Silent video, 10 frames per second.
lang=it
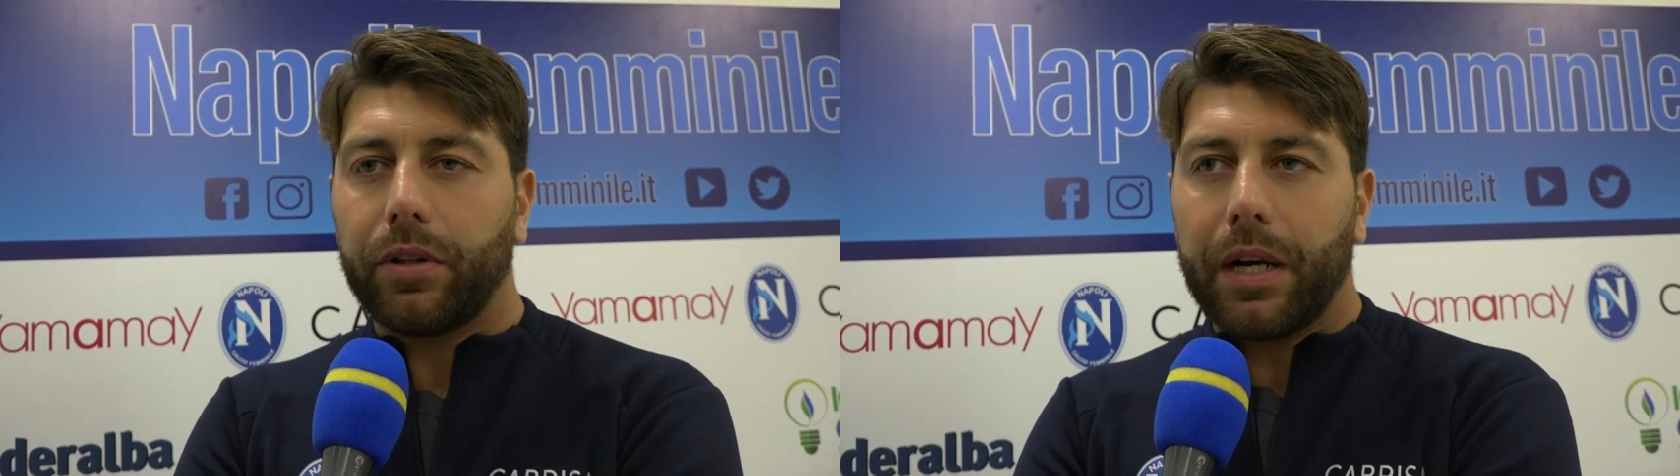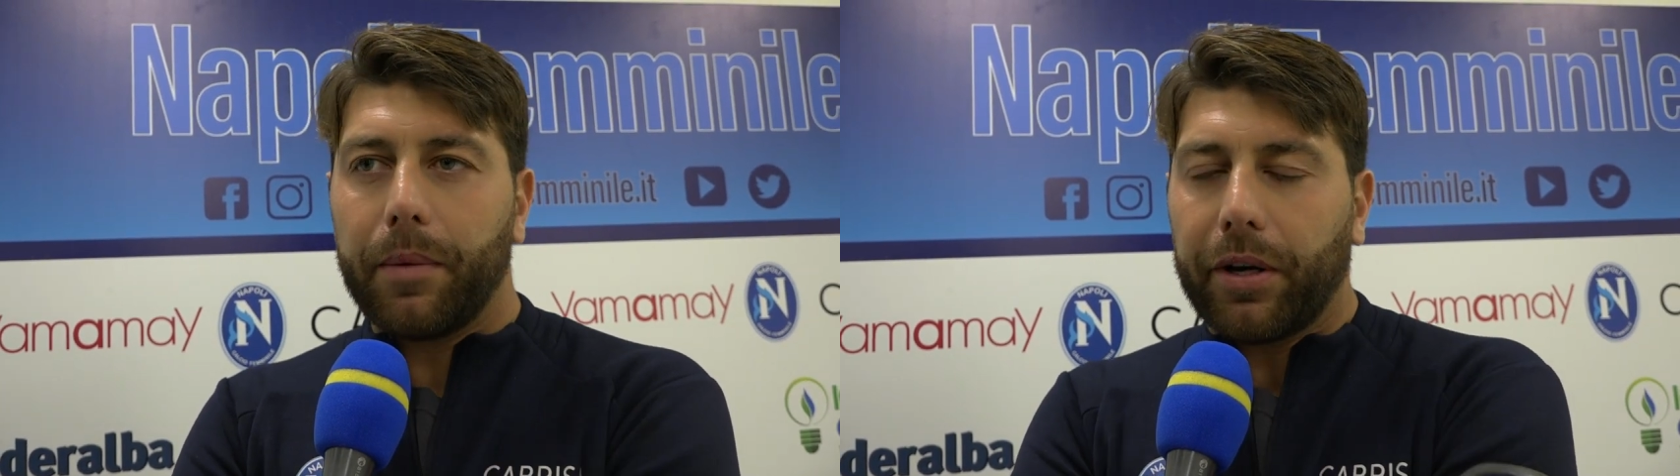
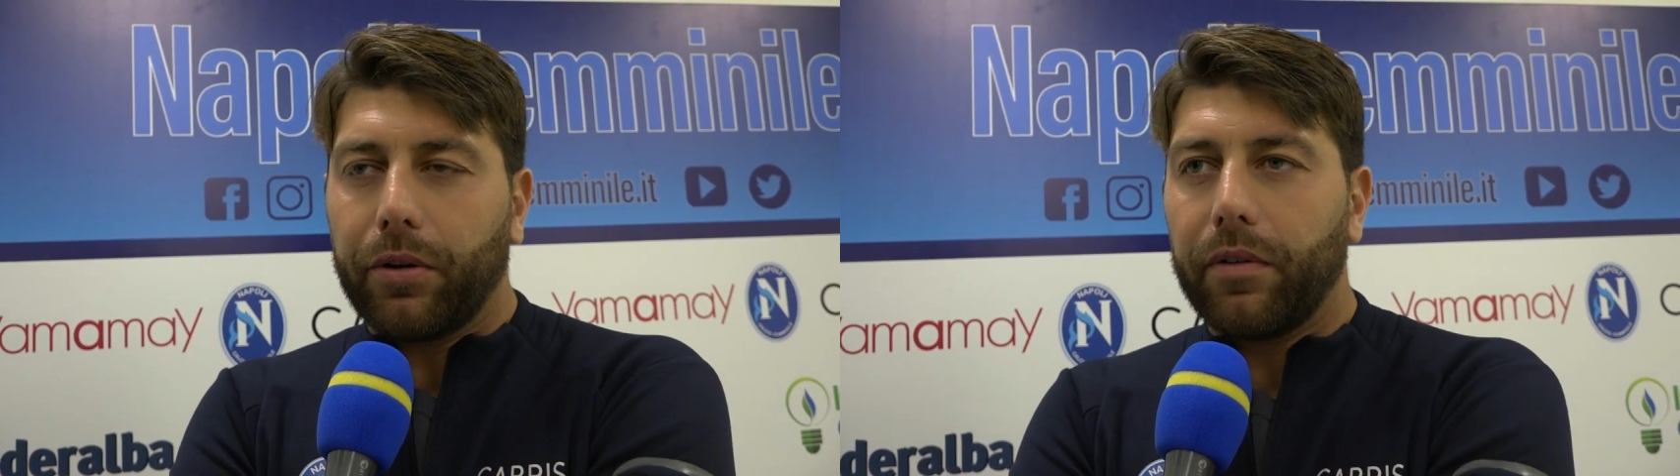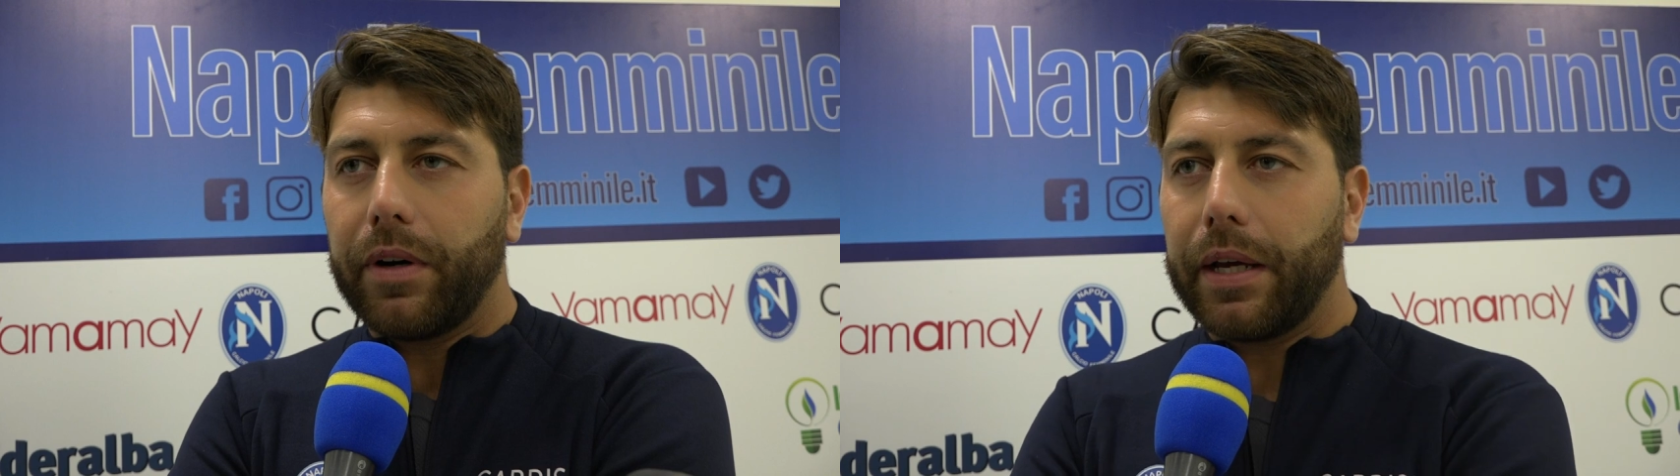delle manovre